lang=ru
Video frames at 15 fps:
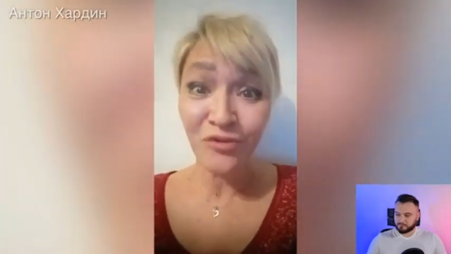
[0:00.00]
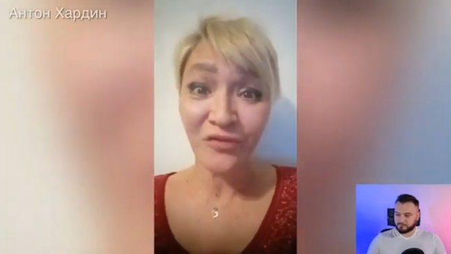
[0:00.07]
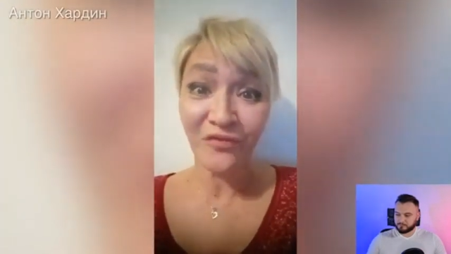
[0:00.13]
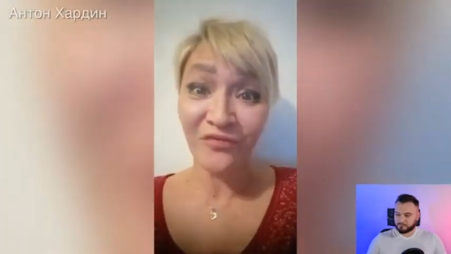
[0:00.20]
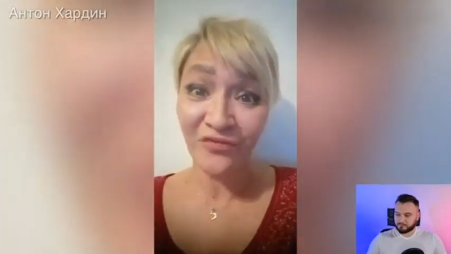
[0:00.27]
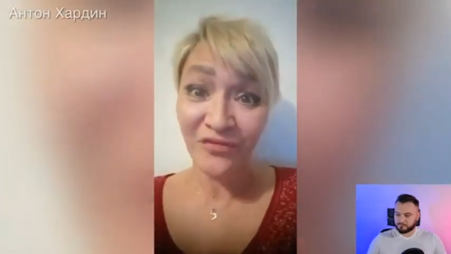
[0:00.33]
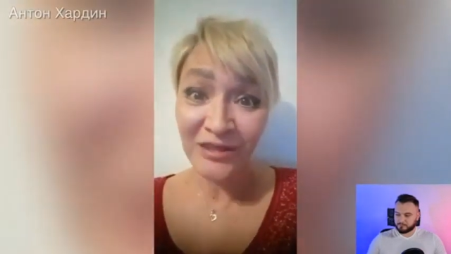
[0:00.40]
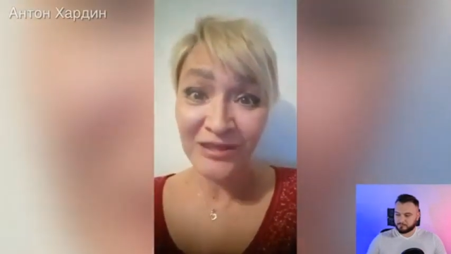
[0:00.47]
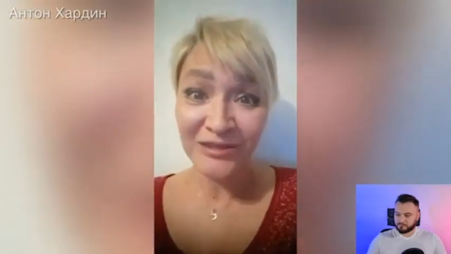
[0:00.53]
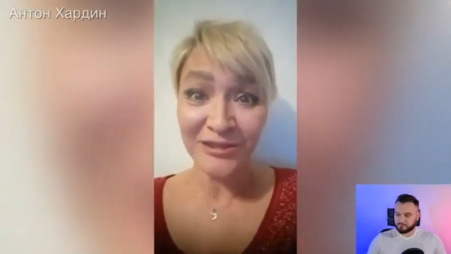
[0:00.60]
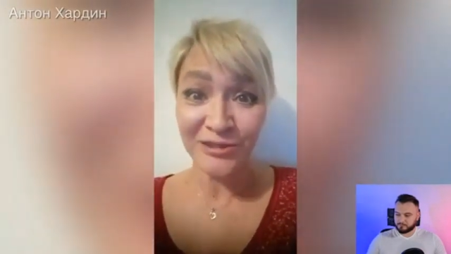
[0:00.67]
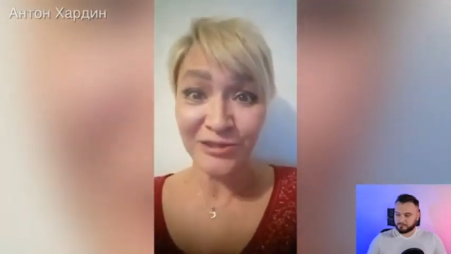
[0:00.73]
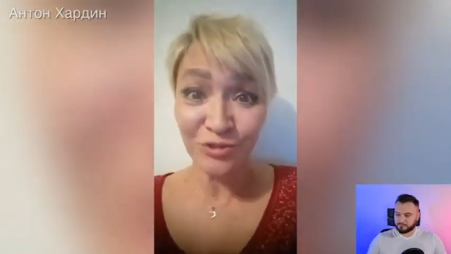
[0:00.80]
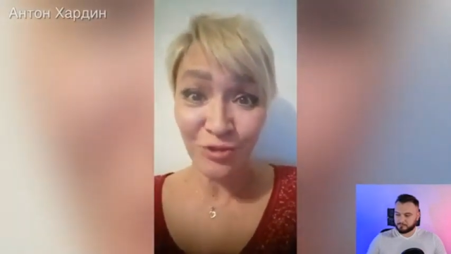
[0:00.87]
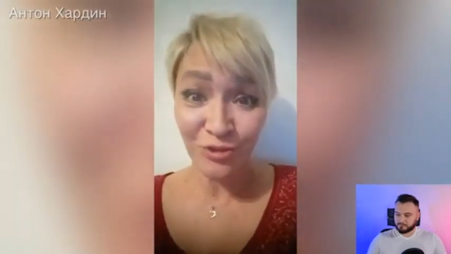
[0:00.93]
вы не
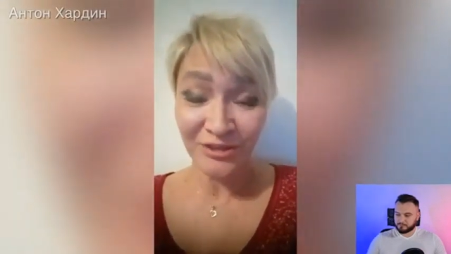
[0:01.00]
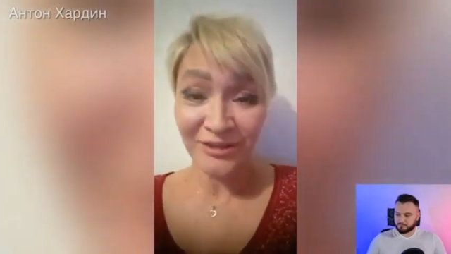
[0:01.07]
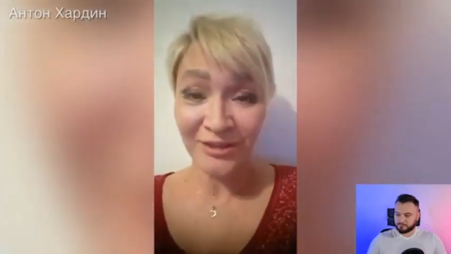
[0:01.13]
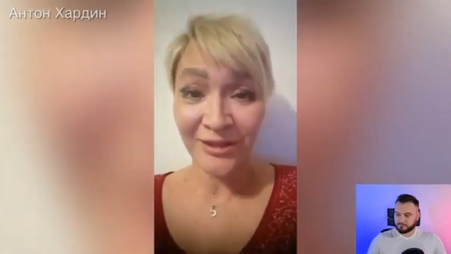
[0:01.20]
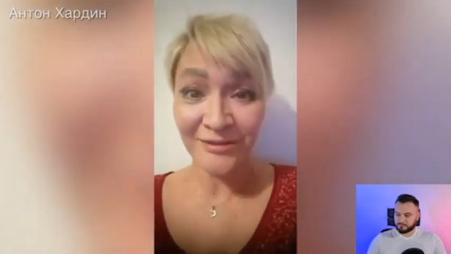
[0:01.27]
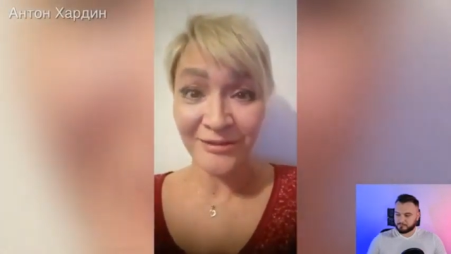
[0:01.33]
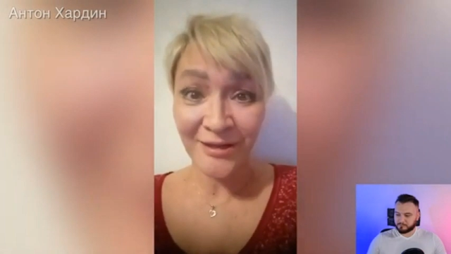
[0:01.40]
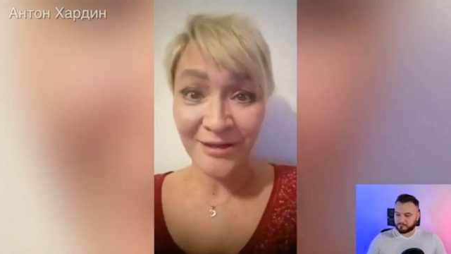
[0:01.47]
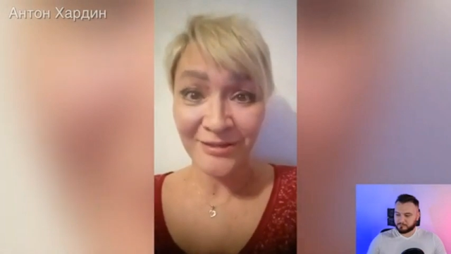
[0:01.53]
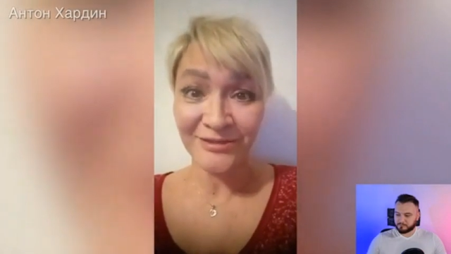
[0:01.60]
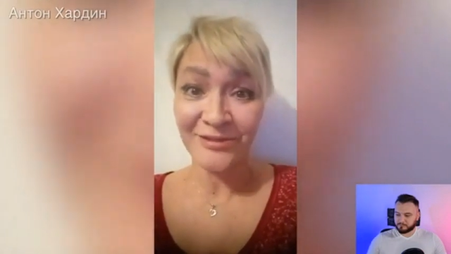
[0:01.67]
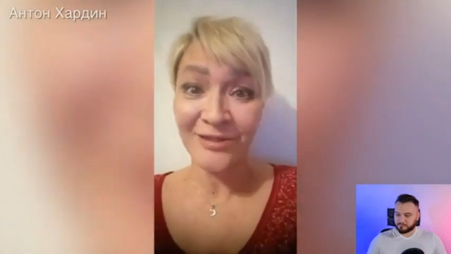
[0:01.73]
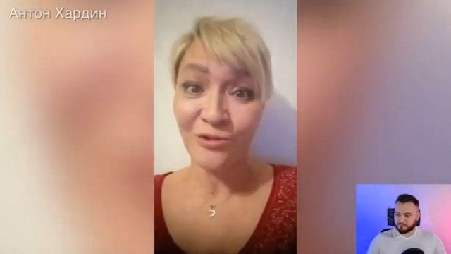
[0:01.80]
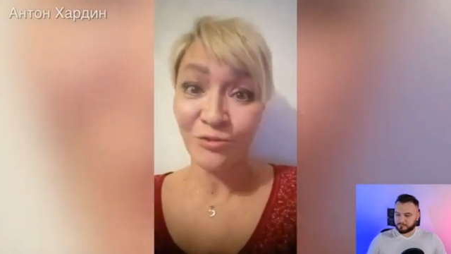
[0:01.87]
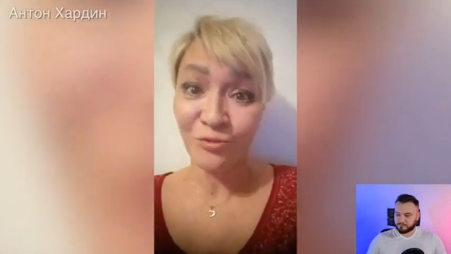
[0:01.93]
идете на контакт с
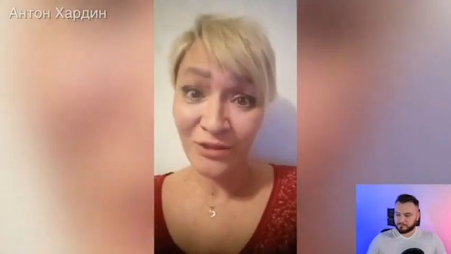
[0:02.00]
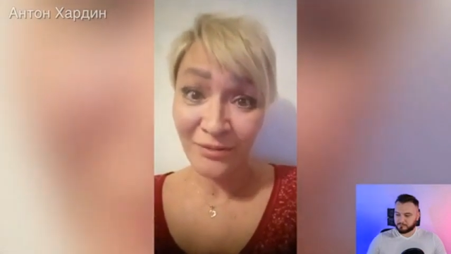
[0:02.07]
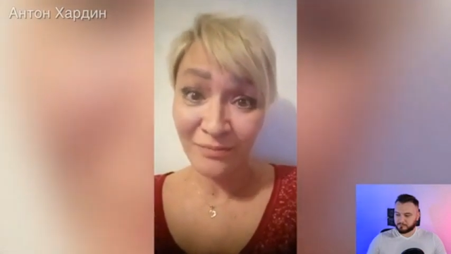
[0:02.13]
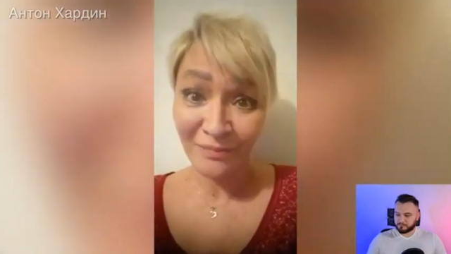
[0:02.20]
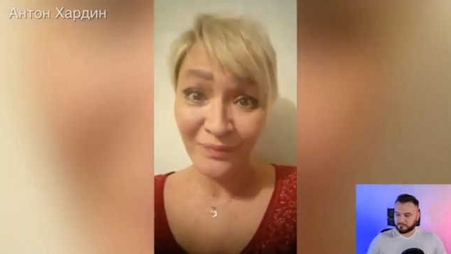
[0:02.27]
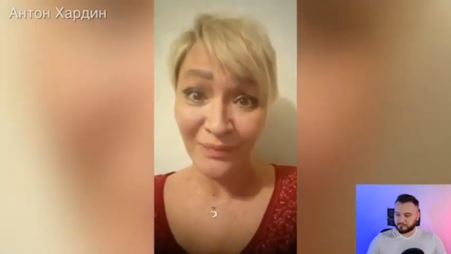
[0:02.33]
народом,